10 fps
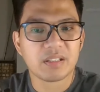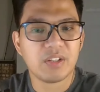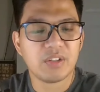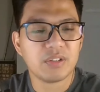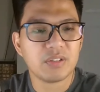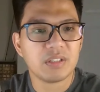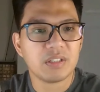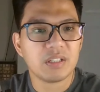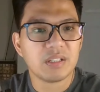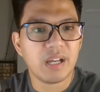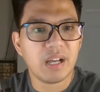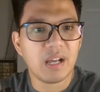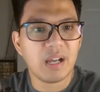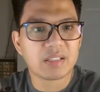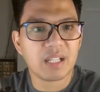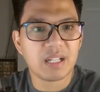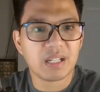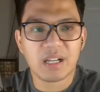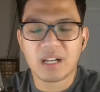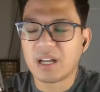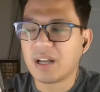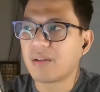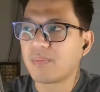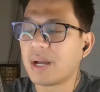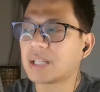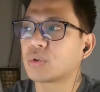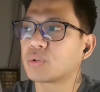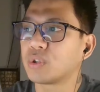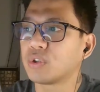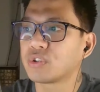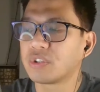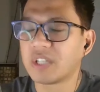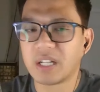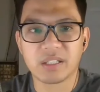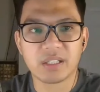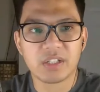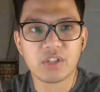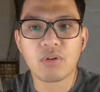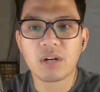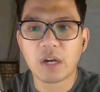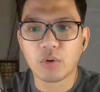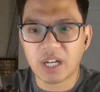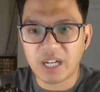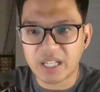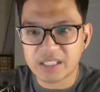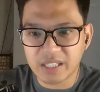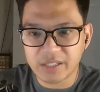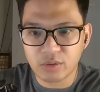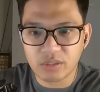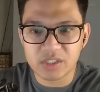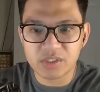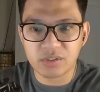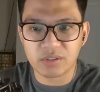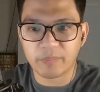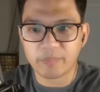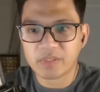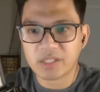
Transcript: ano na talagang masusolusyunan yung kakulangan sa edukasyon.